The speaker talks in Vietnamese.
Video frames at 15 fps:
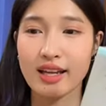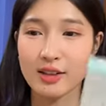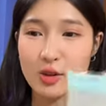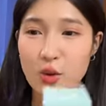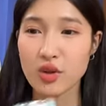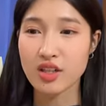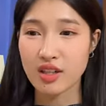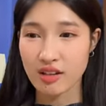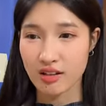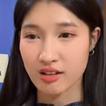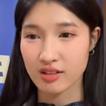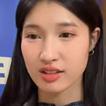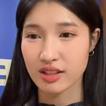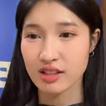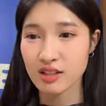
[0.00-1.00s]
đây là
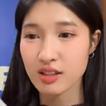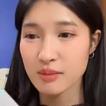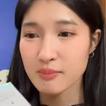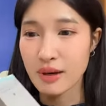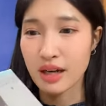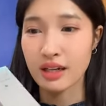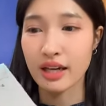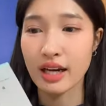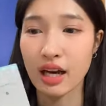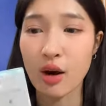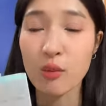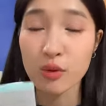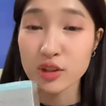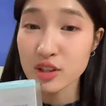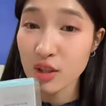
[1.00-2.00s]
toner thì nước cân bằng này
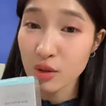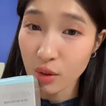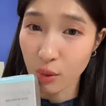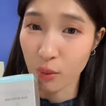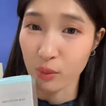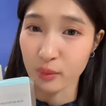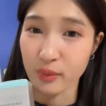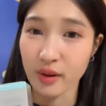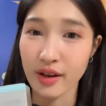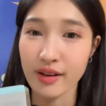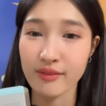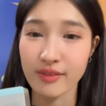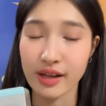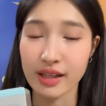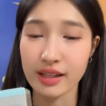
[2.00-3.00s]
là không có chứa cồn
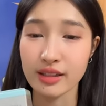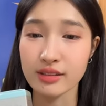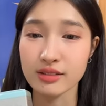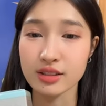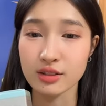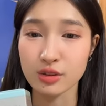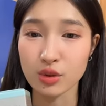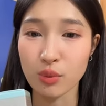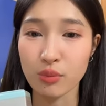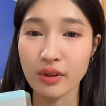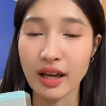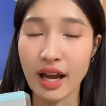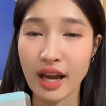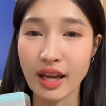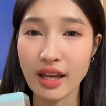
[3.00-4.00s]
và sử dụng
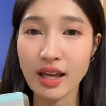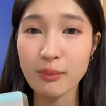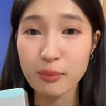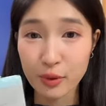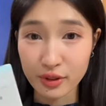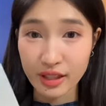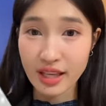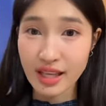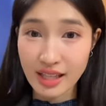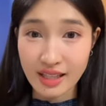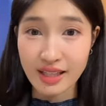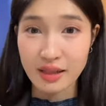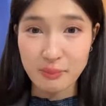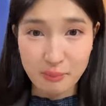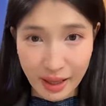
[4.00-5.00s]
cái
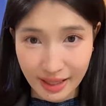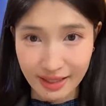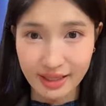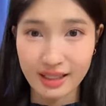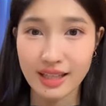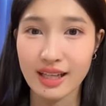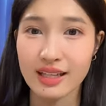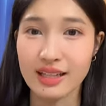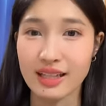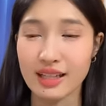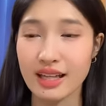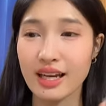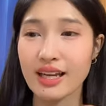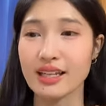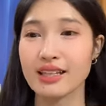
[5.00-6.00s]
protein yến mạch
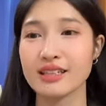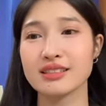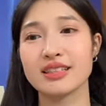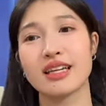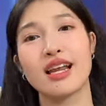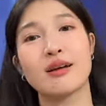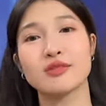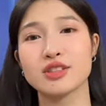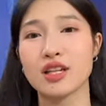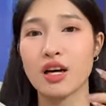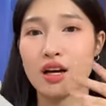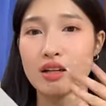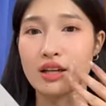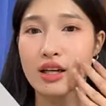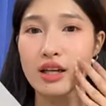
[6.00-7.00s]
thì cái này thì sẽ làm
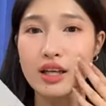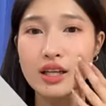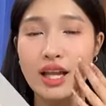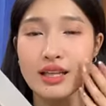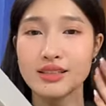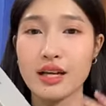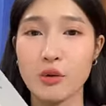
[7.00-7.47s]
cho cái